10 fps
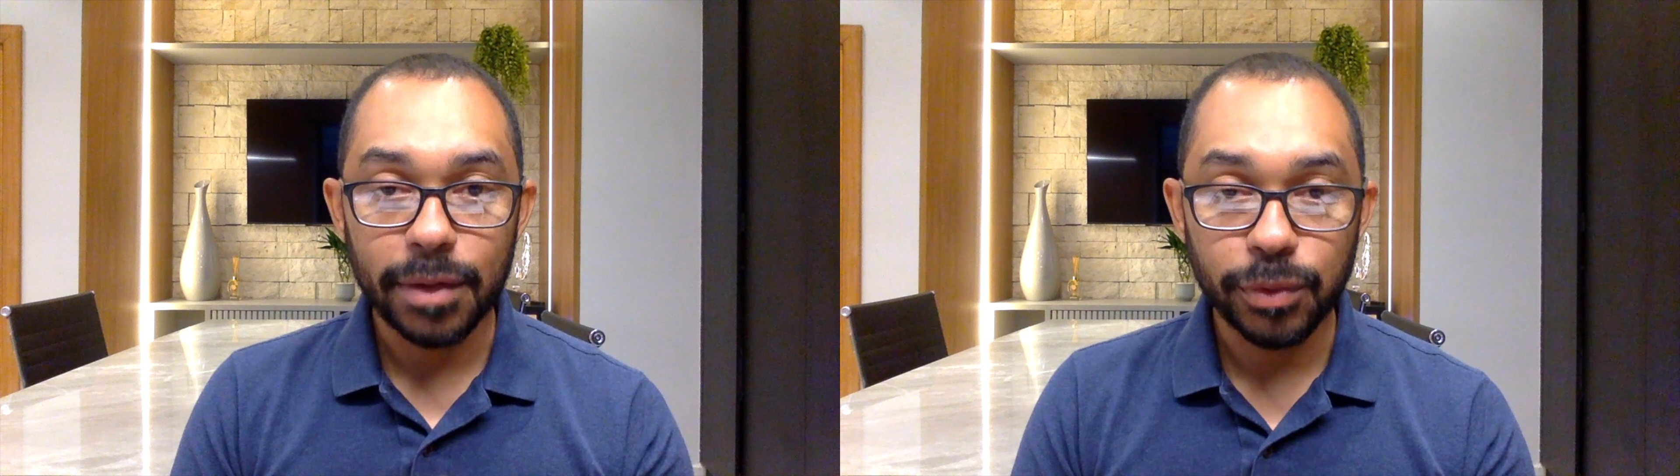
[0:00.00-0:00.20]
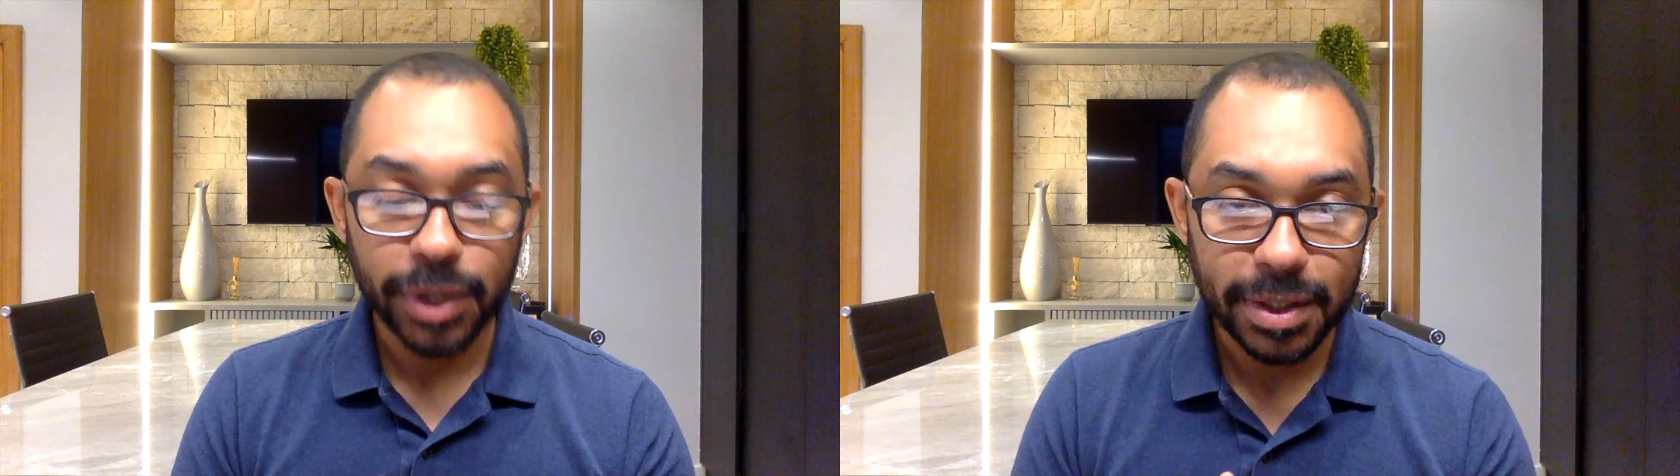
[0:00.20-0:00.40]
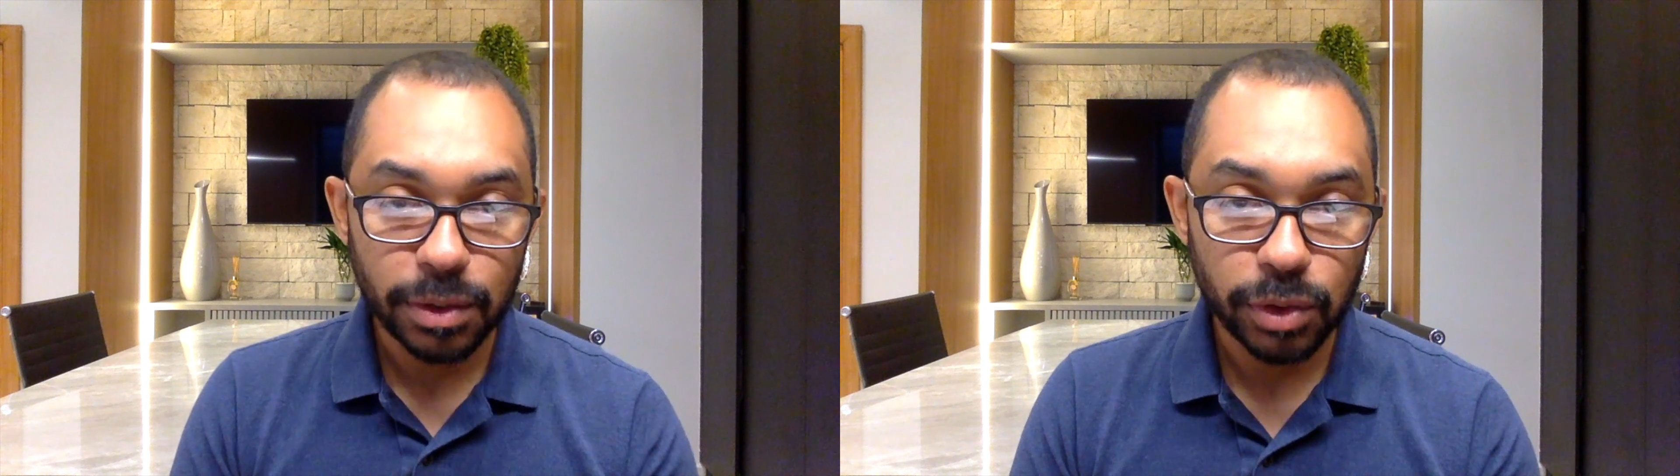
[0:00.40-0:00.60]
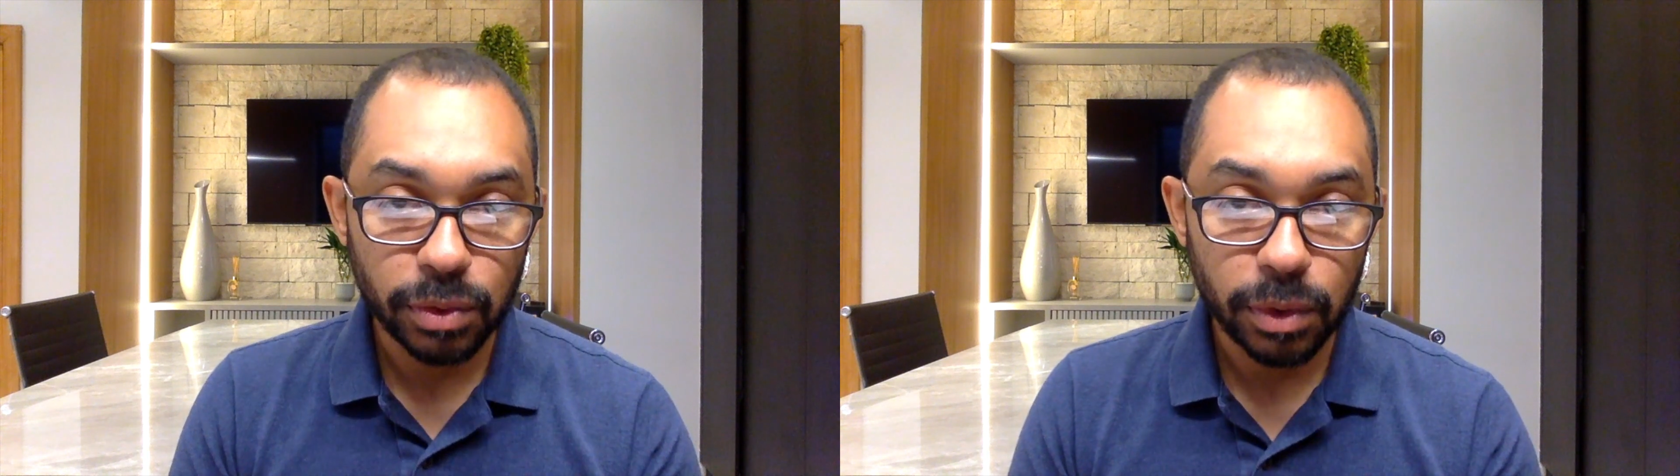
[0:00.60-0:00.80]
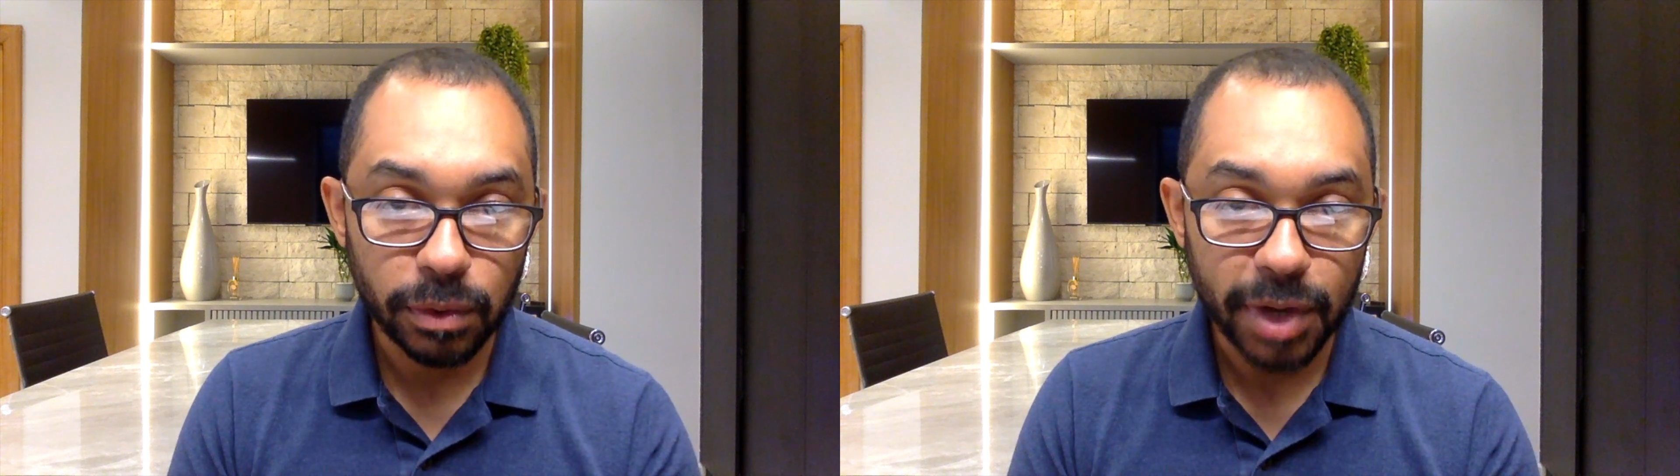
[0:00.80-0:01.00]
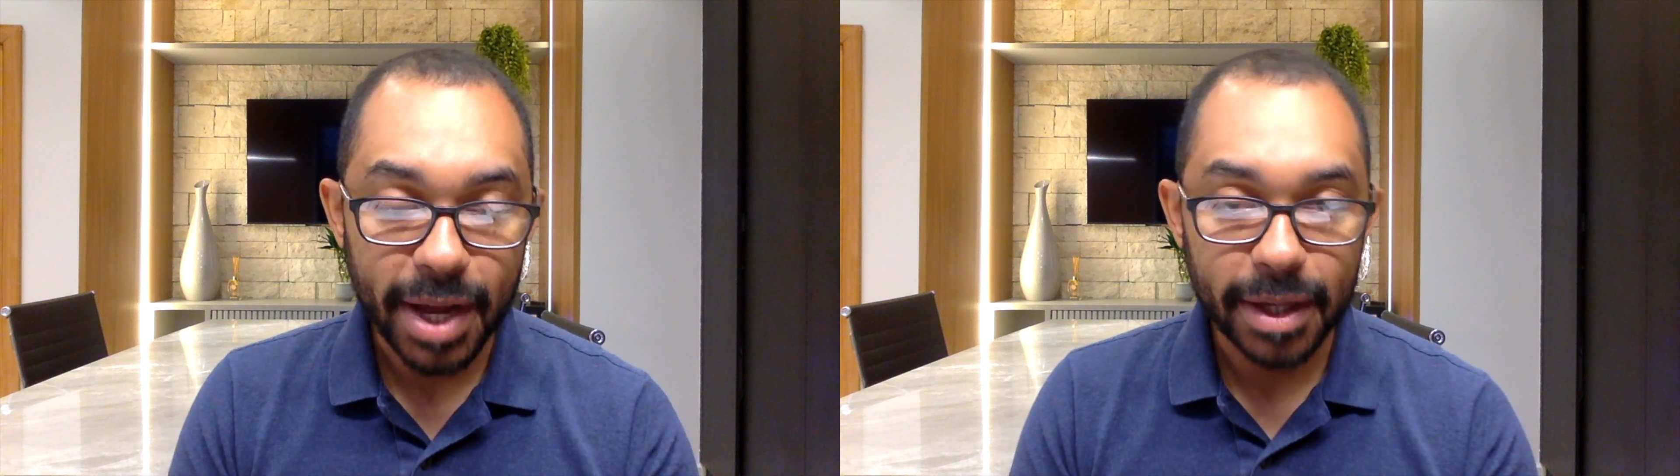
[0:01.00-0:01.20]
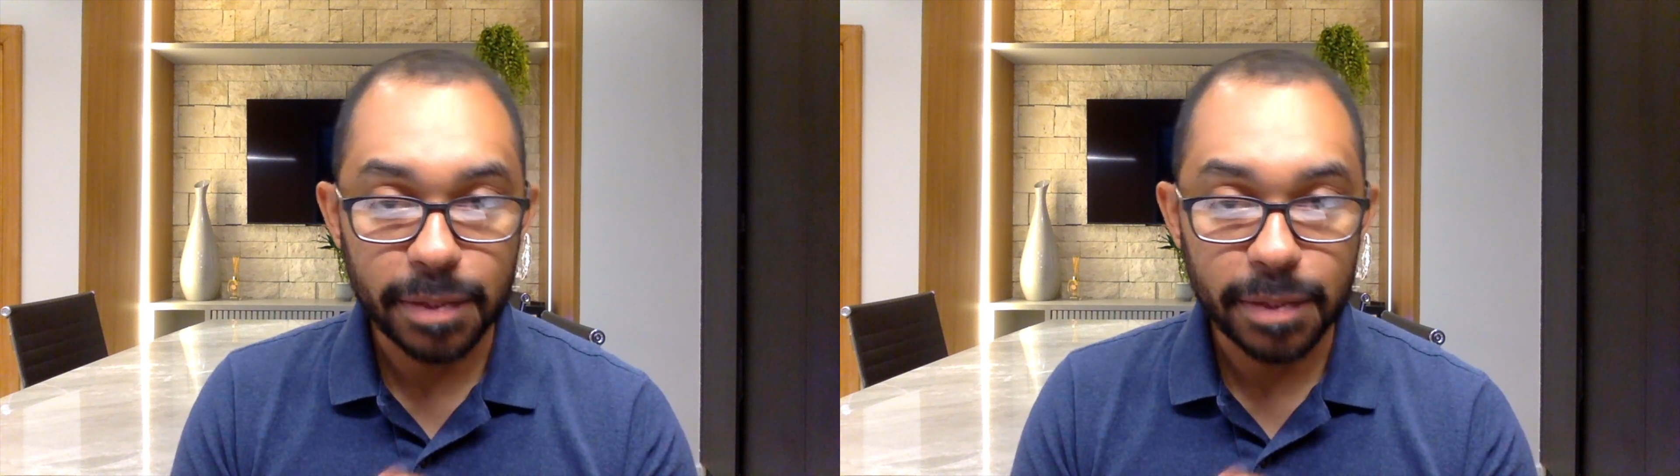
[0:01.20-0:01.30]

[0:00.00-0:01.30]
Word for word: Fundação Getúlio Vargas,